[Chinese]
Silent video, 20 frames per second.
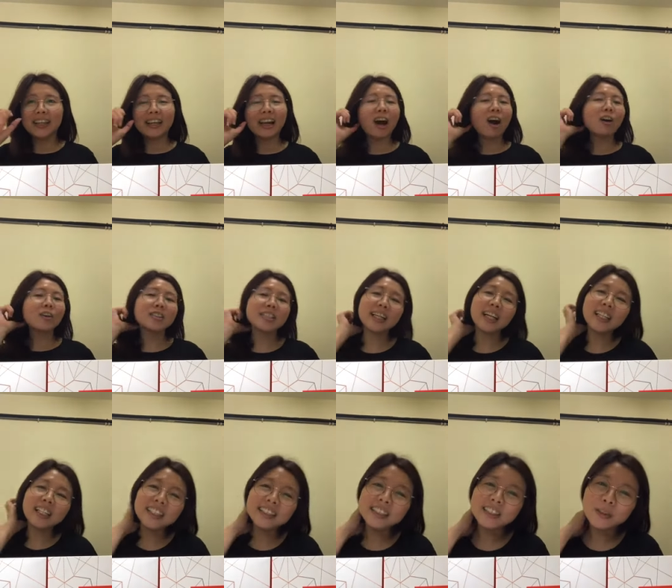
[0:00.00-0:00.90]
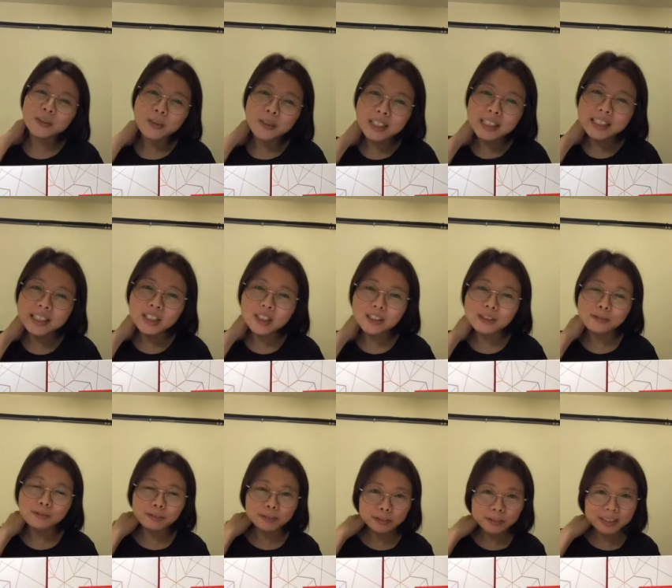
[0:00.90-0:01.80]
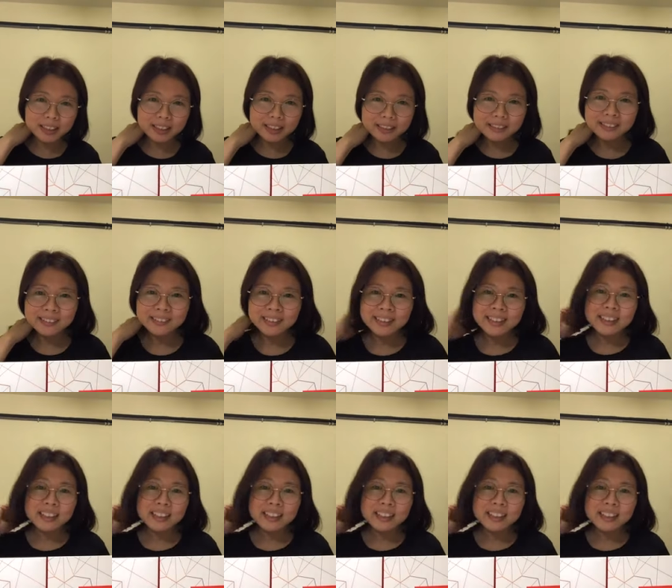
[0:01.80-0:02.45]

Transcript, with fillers: 然后家里的过滤器 filter